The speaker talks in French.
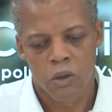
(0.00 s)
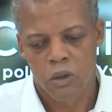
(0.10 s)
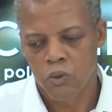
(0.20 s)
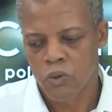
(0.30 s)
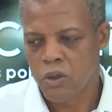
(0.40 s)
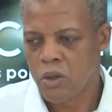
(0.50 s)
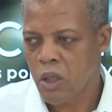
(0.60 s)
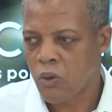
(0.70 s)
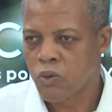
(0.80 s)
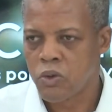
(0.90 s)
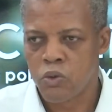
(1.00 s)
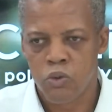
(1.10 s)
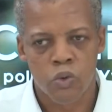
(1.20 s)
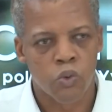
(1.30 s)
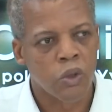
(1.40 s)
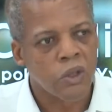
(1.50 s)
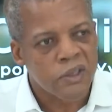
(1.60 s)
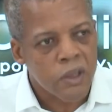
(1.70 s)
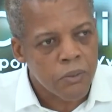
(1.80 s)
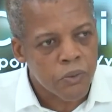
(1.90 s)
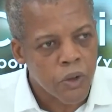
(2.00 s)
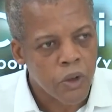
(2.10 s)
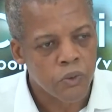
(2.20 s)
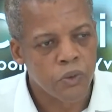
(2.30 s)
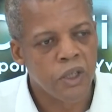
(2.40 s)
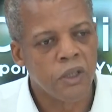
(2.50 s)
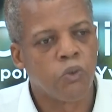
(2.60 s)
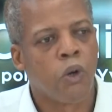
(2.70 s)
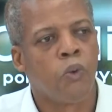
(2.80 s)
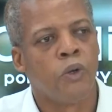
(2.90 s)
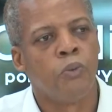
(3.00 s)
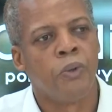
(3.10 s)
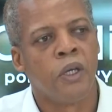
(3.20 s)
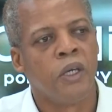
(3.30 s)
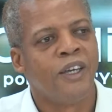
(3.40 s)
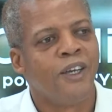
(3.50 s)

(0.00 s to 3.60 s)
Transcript: qui consiste à constituer sur l'ensemble du territoire guadeloupéen